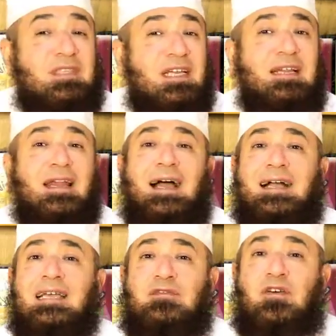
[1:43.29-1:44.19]
الا
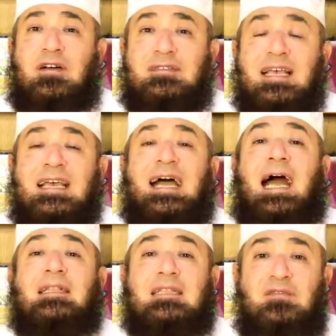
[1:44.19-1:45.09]
الاعياد فقط
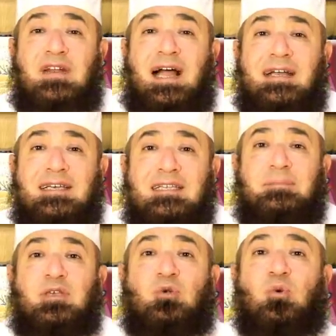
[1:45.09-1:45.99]
حتى في
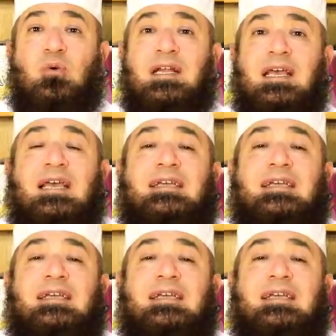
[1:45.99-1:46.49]
الاعياد بيكون